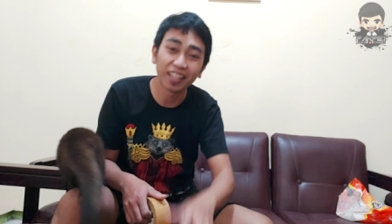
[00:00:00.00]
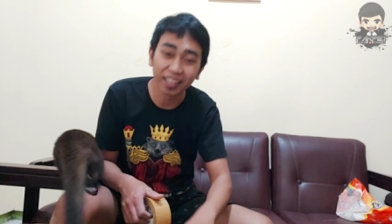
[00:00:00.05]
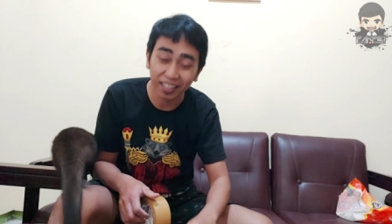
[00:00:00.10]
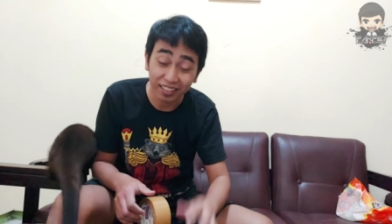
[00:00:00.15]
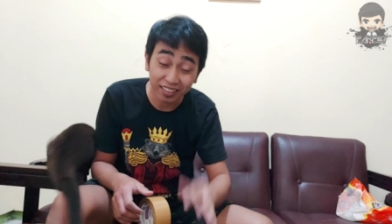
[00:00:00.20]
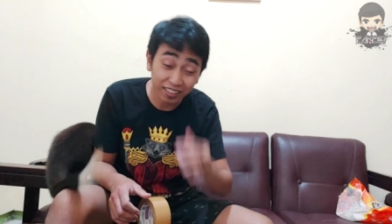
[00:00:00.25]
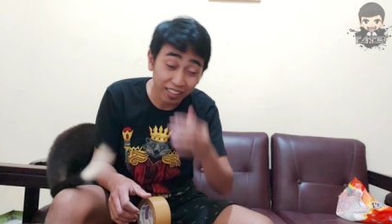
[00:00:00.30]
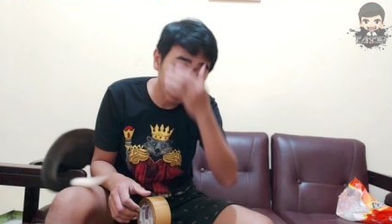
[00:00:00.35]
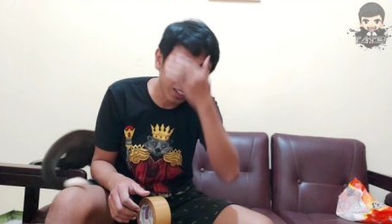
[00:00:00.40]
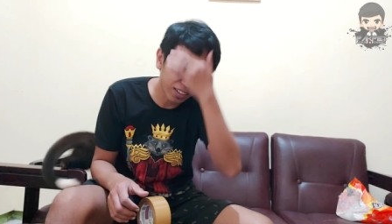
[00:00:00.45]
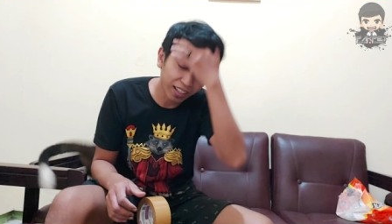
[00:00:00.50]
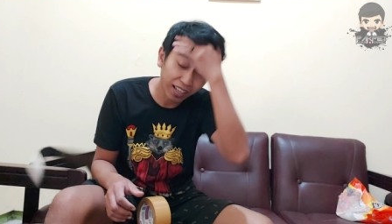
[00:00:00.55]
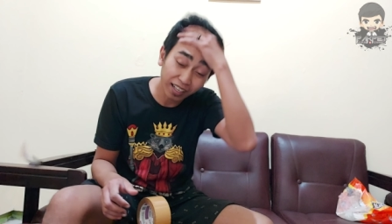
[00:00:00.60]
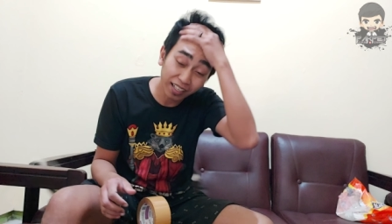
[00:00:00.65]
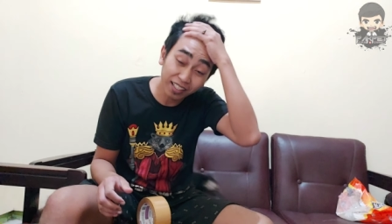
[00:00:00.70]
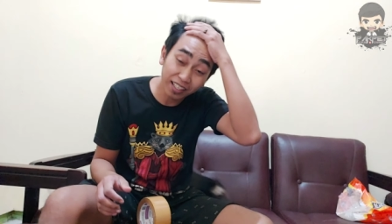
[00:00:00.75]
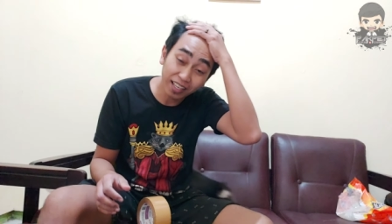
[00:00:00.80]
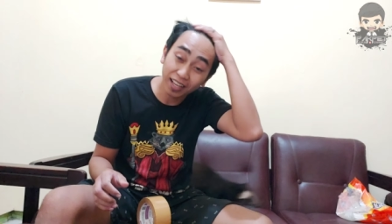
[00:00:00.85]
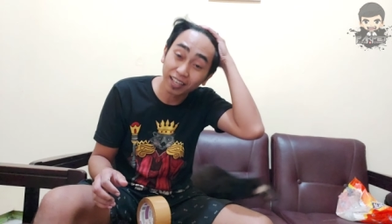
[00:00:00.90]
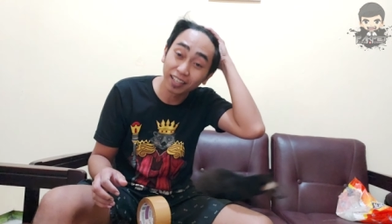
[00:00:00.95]
deh guys kalau
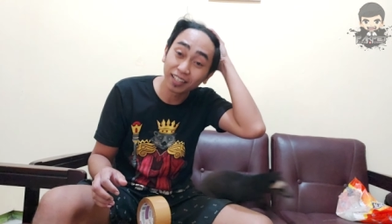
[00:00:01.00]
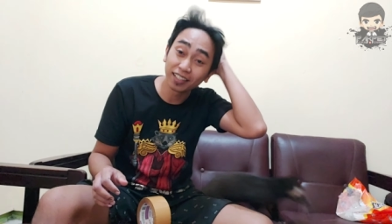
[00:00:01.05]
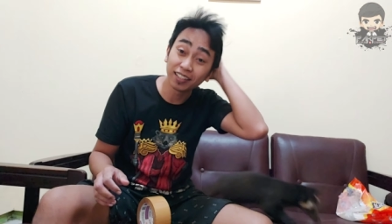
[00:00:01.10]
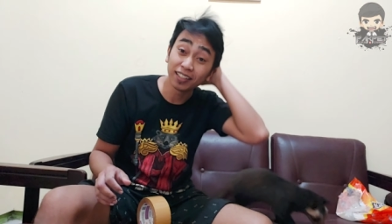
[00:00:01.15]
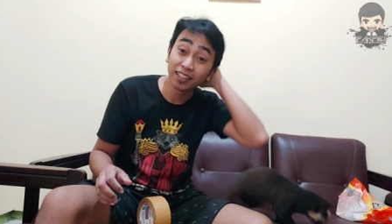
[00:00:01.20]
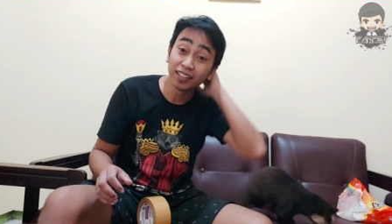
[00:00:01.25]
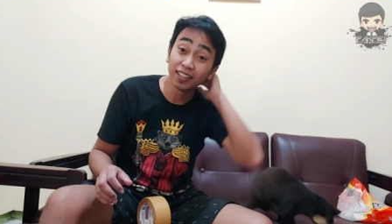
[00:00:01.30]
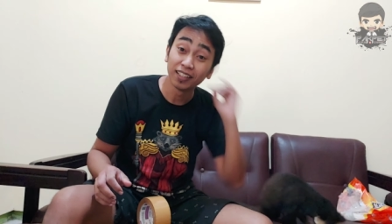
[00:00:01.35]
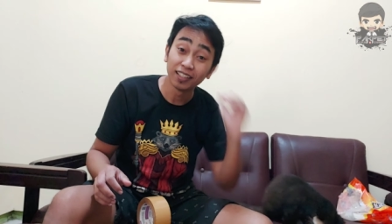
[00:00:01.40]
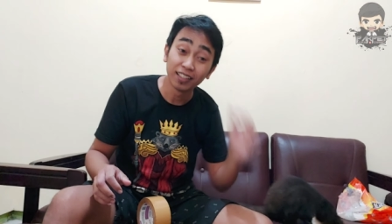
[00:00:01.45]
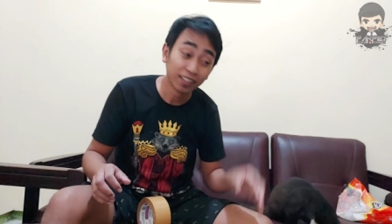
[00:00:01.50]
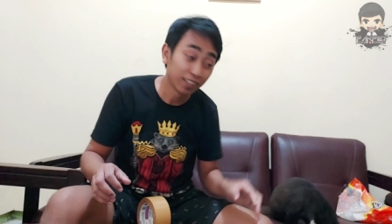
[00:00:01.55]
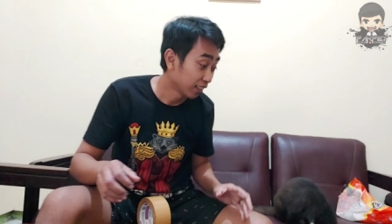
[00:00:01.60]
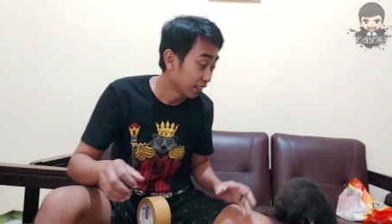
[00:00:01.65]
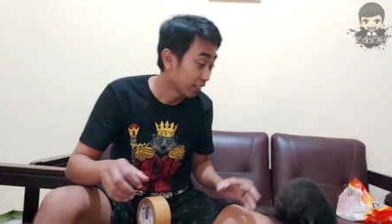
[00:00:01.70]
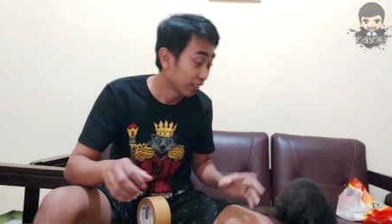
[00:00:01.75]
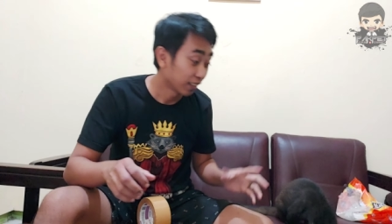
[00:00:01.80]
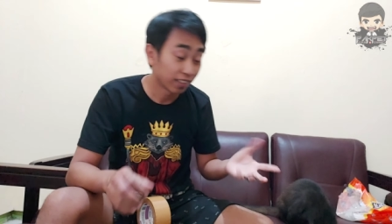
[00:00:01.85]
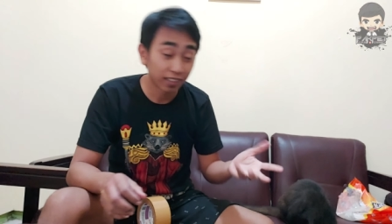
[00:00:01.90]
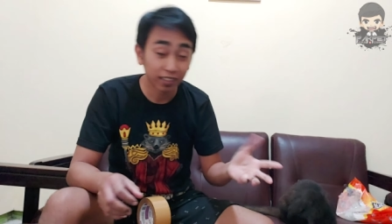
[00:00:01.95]
kalian
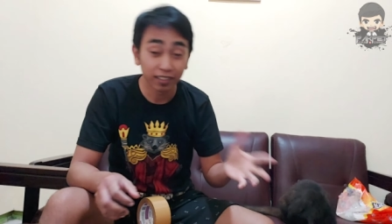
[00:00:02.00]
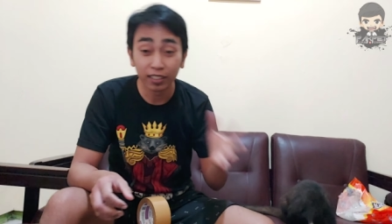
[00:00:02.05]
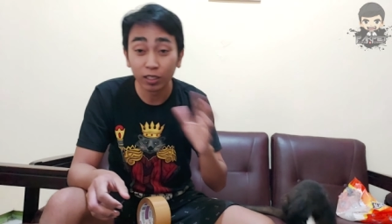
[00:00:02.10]
uh,